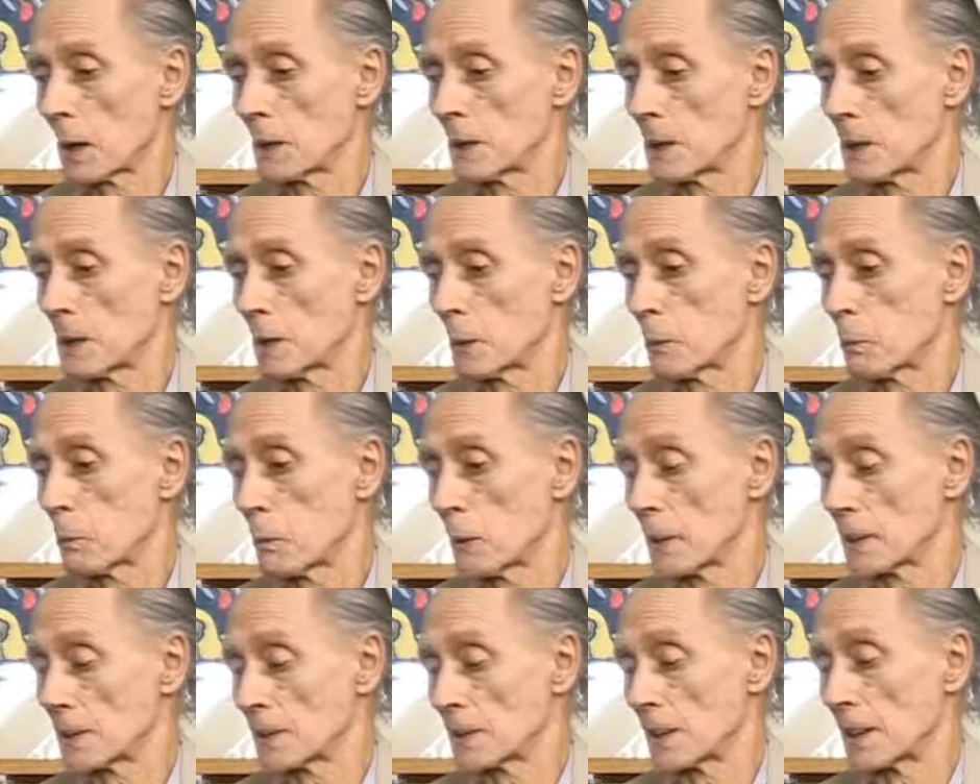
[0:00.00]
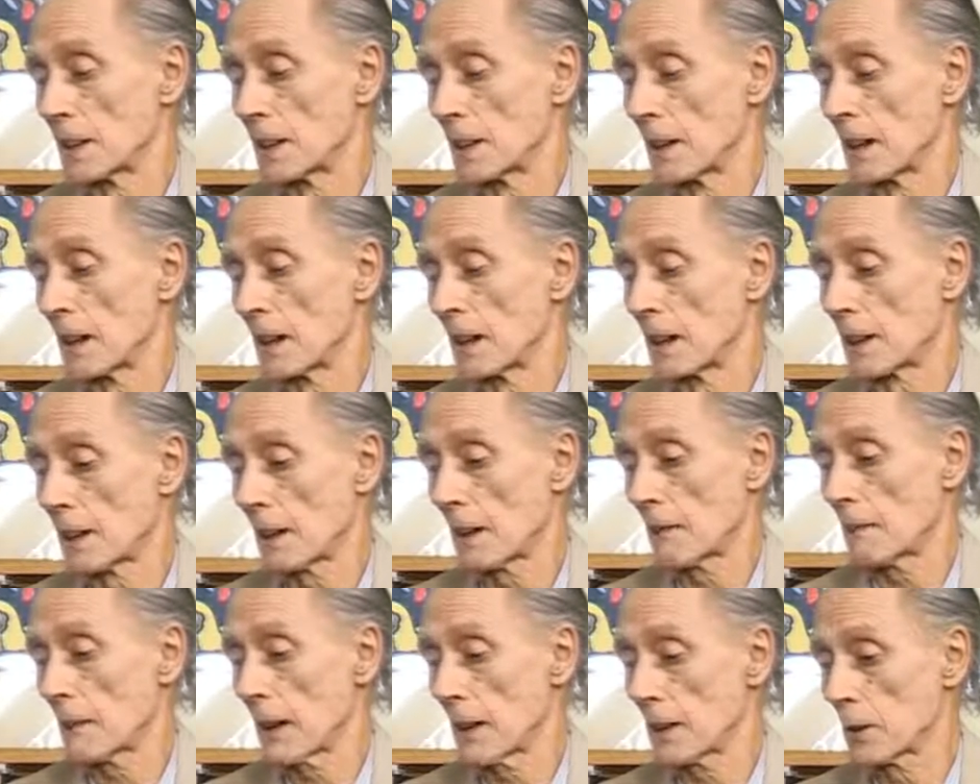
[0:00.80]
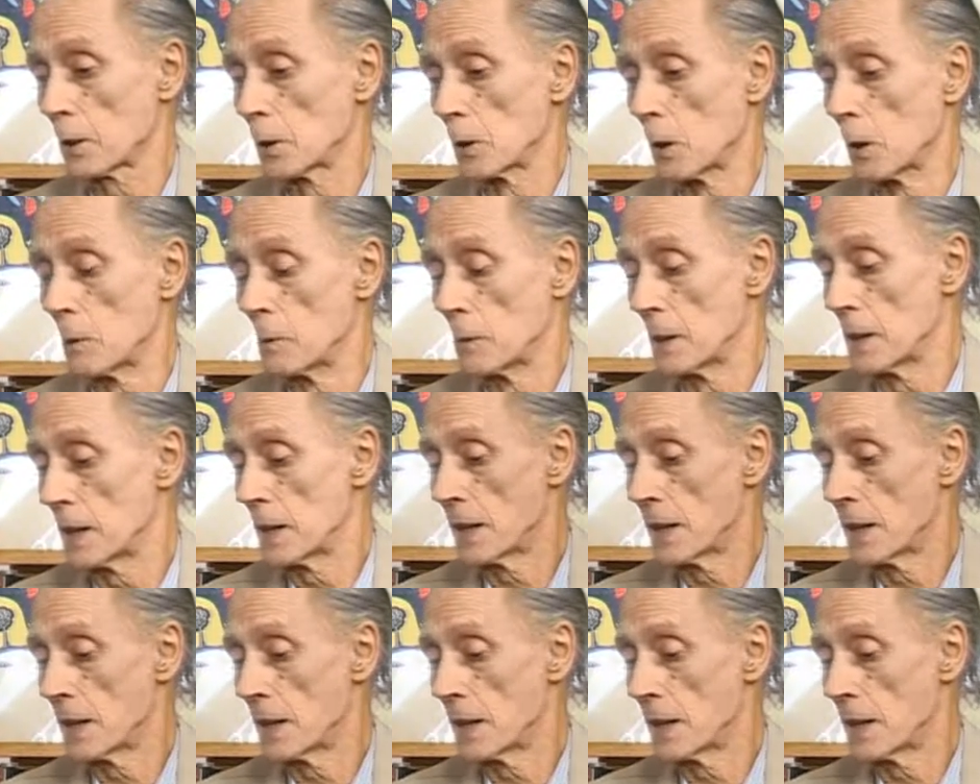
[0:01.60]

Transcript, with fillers: y después, en el grabado,